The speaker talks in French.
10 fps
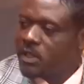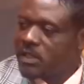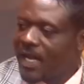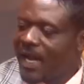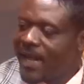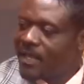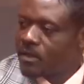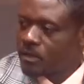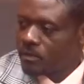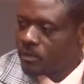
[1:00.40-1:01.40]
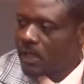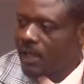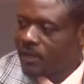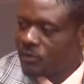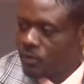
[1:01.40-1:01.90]
déjà High Crown,
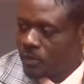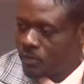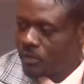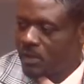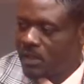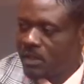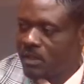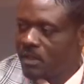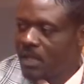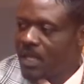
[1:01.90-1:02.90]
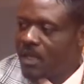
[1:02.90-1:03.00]
la structure qui,